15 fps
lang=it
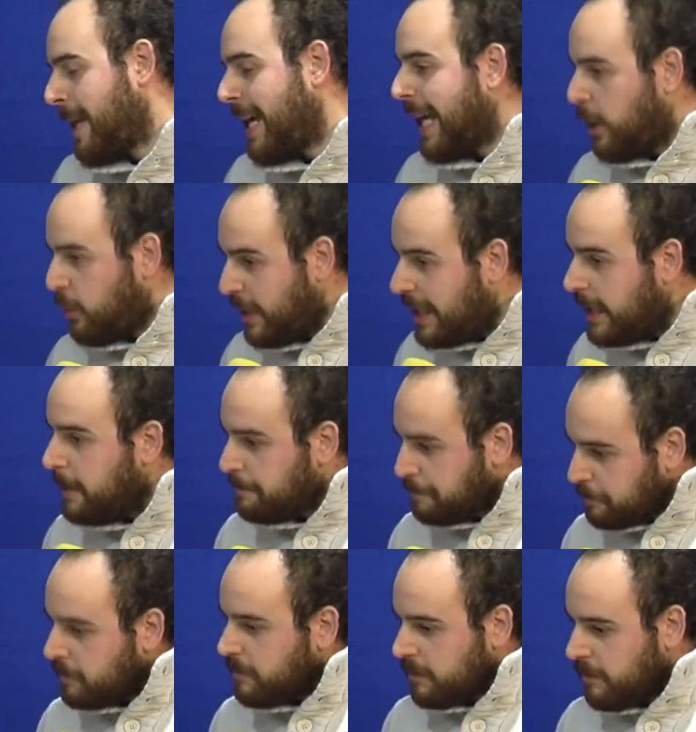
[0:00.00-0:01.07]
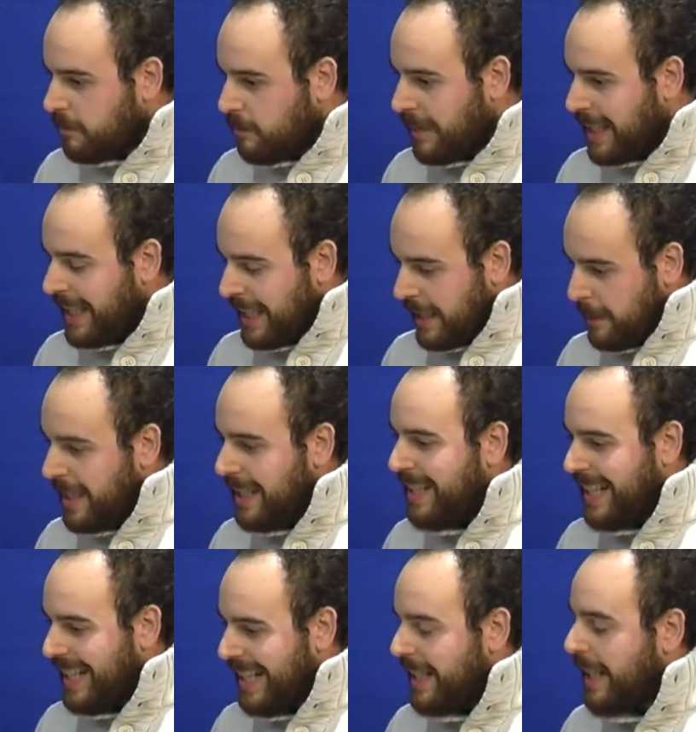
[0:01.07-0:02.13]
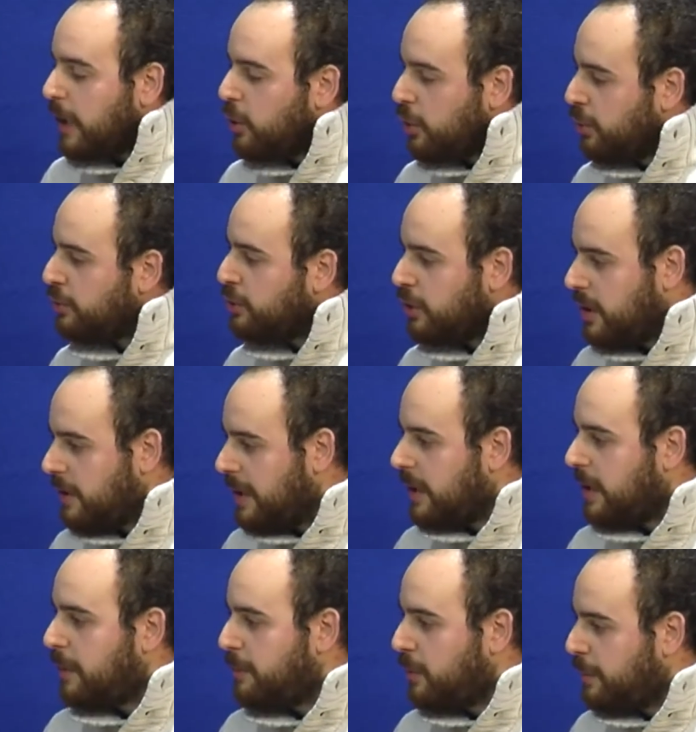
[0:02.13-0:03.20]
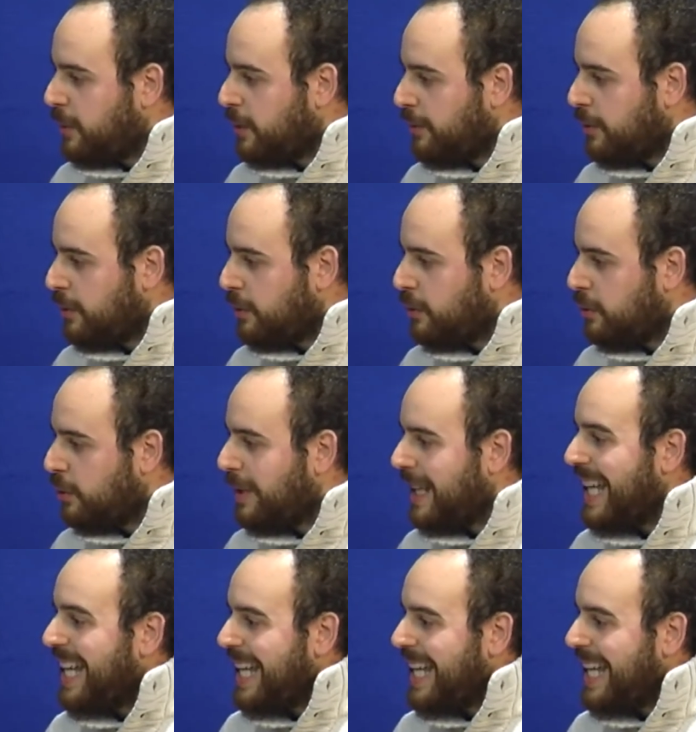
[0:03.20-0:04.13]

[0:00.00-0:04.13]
e quindi chiaramente il racconto diventa più profondo